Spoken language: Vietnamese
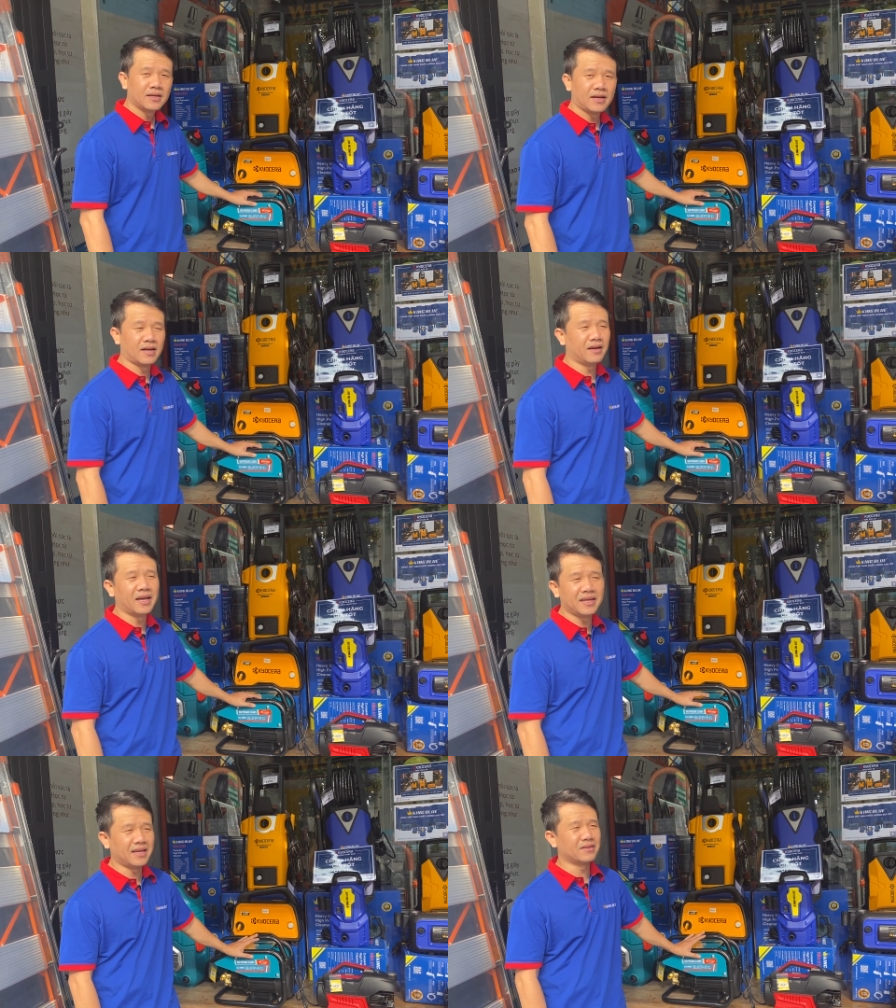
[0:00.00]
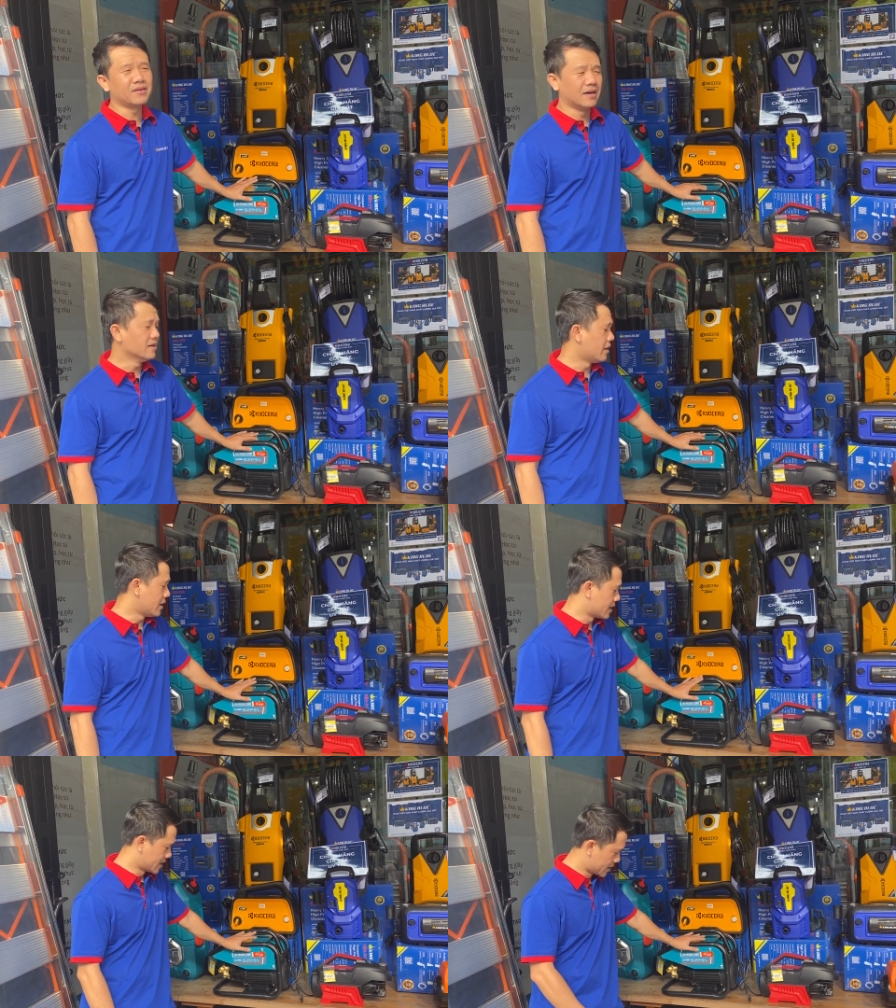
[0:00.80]
à, nó ghi về cho giữ thôi
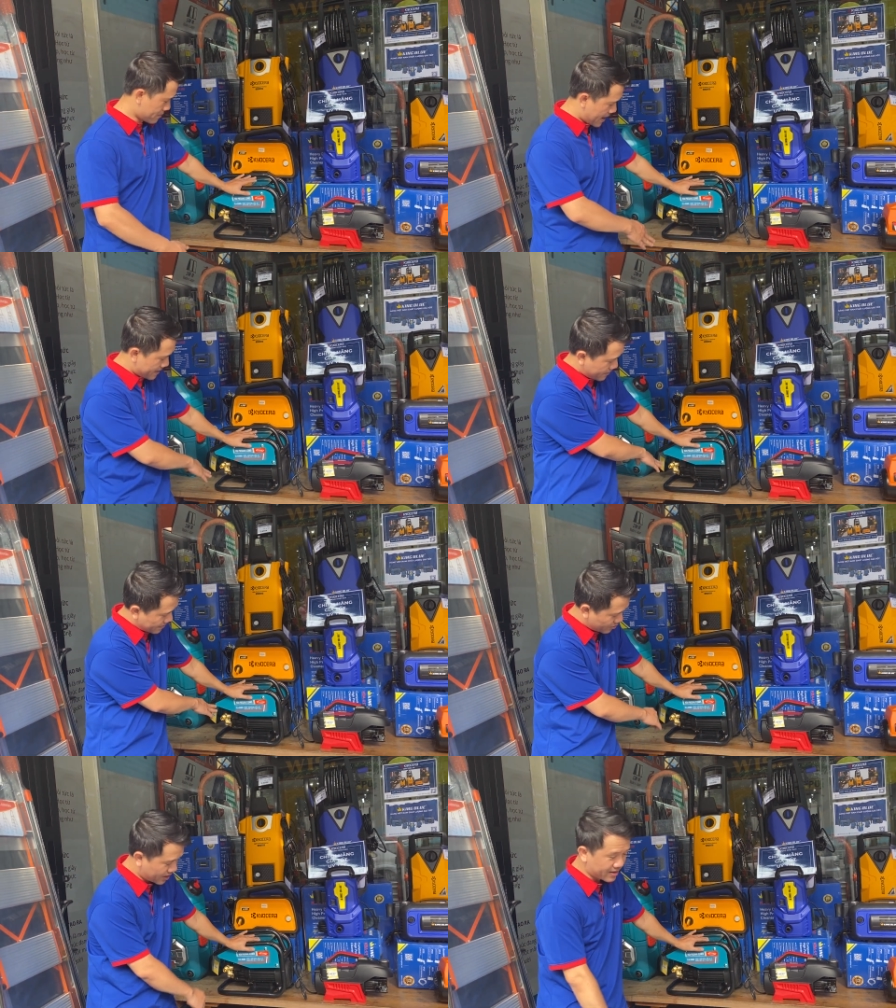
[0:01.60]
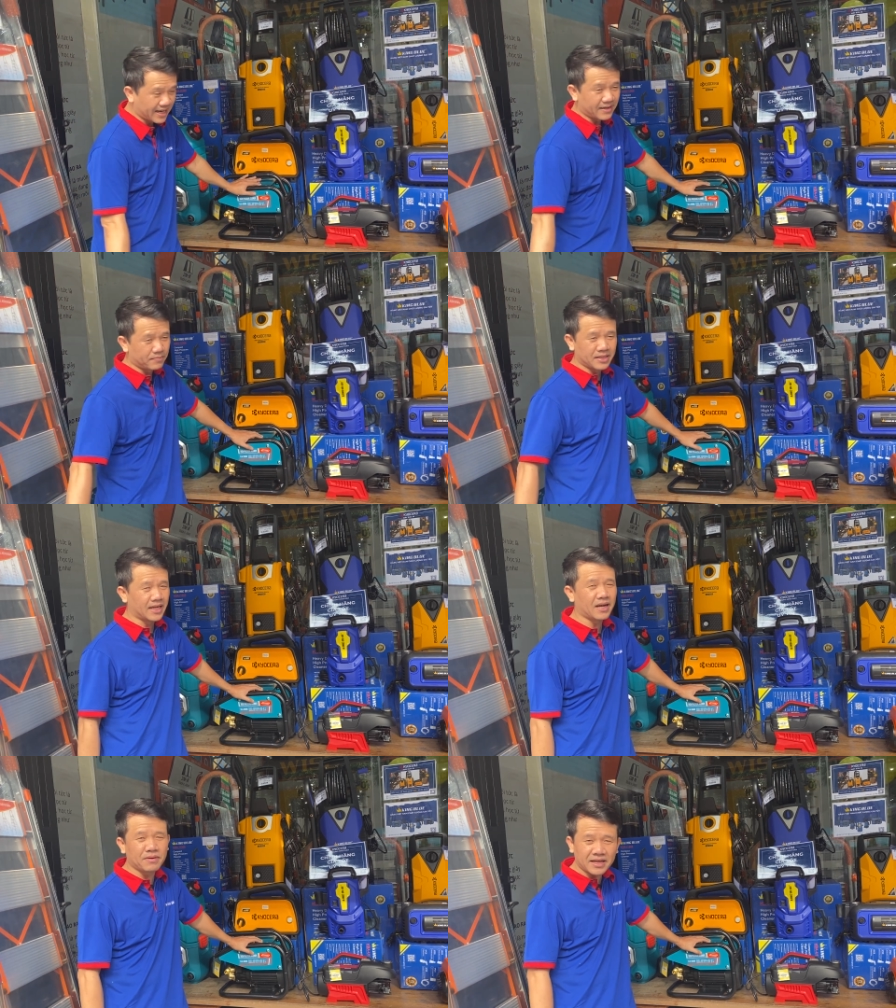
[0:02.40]
thật sự cái máy với con motor này mình
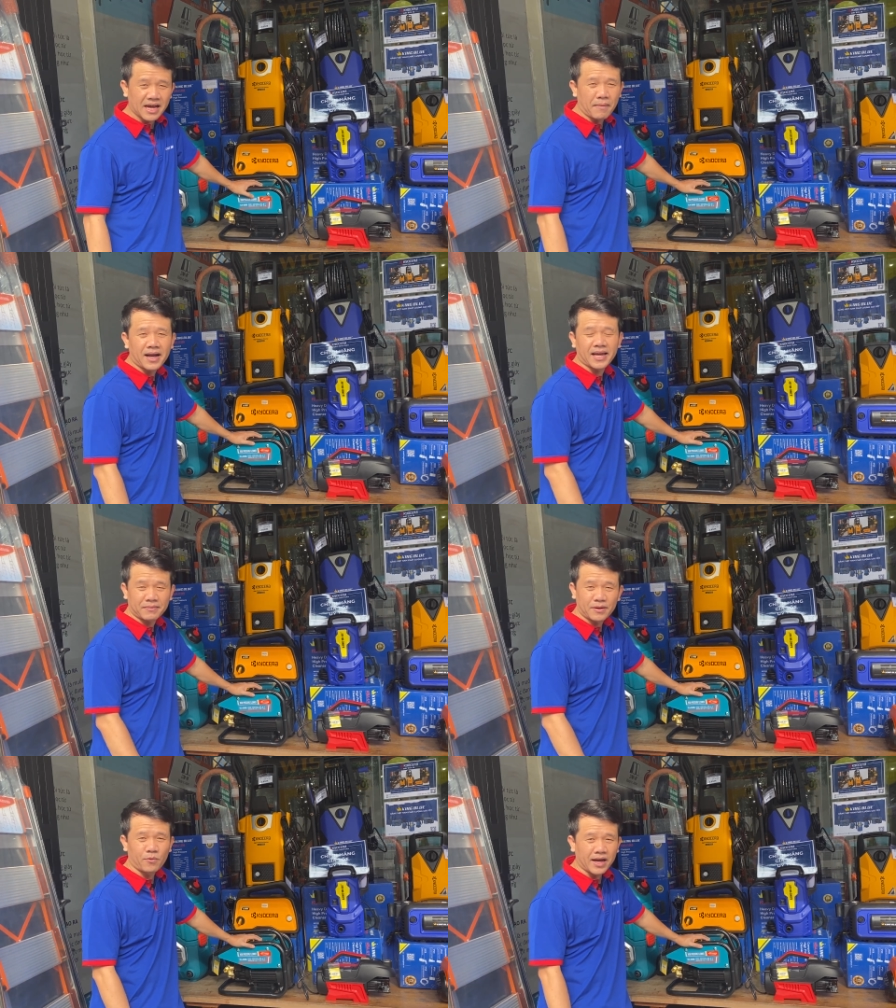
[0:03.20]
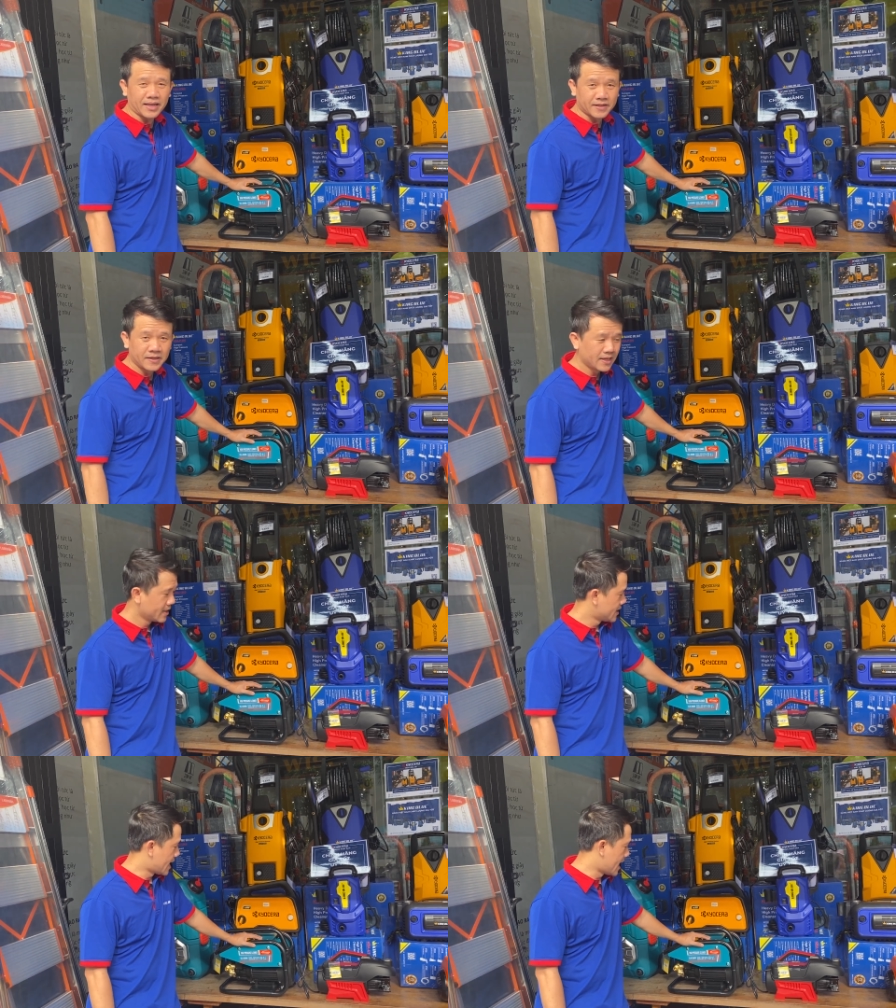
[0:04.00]
nghĩ không thể nào ba ngàn năm trăm w được
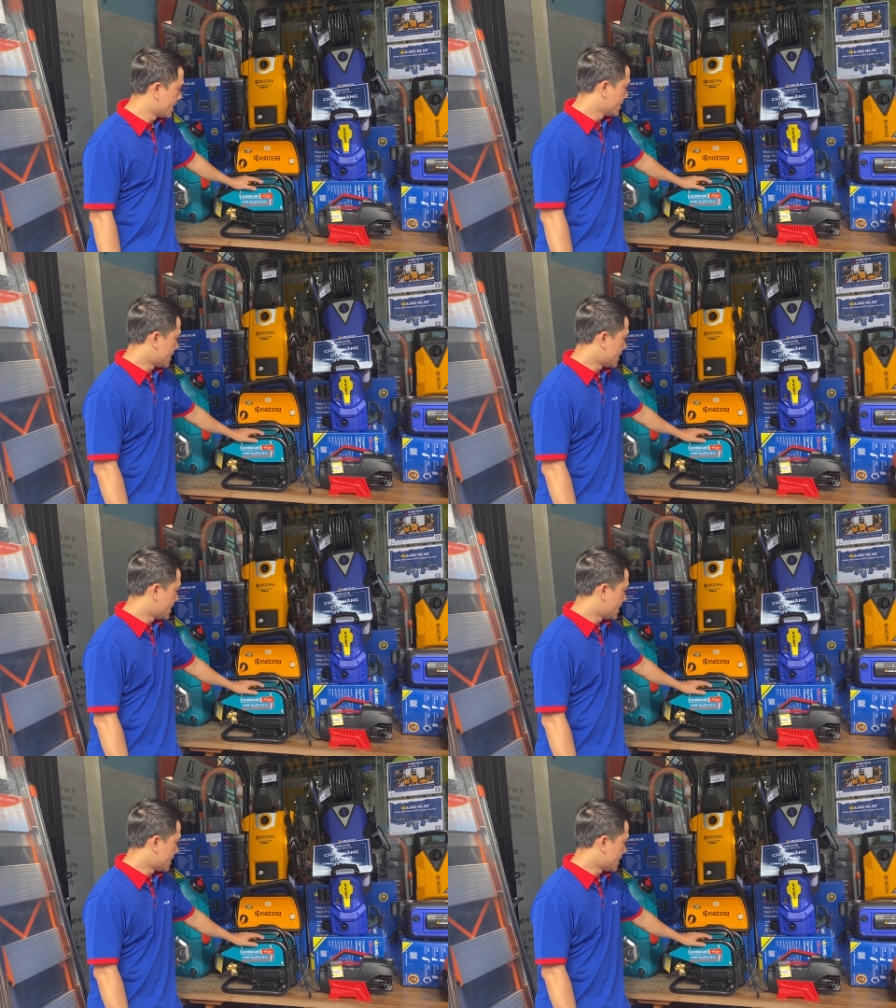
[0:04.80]
à,